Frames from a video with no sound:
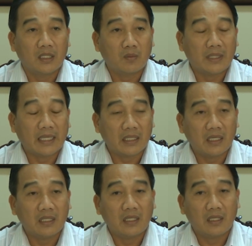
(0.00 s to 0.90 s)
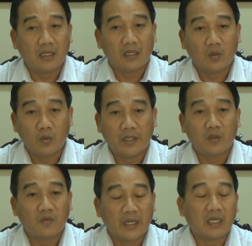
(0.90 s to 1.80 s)
trong thời gian tới thì huyện
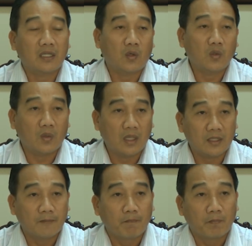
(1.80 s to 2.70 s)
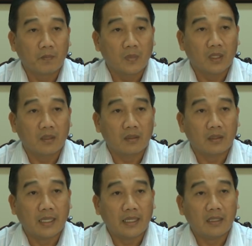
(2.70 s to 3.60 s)
cũng phải cân đối nguồn lực
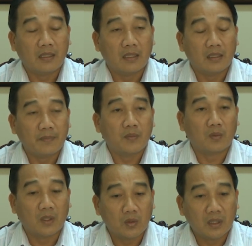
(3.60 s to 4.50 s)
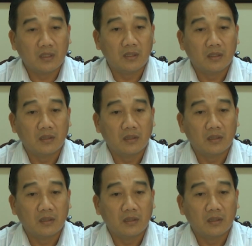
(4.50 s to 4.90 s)
để tiếp tục đầu tư